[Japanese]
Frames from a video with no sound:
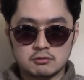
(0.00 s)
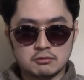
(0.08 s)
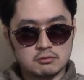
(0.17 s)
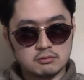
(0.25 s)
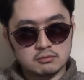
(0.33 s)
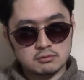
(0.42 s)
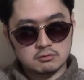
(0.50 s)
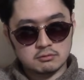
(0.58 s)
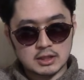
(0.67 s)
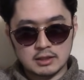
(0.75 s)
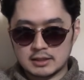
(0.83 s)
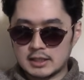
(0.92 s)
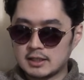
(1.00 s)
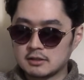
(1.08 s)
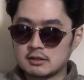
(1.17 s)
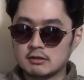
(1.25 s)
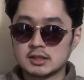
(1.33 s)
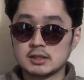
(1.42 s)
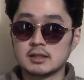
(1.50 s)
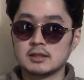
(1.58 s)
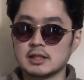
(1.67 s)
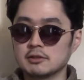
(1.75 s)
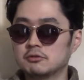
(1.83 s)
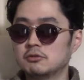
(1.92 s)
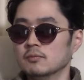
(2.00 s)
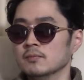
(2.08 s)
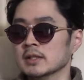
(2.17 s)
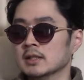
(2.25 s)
高校か大学か忘れたんだけど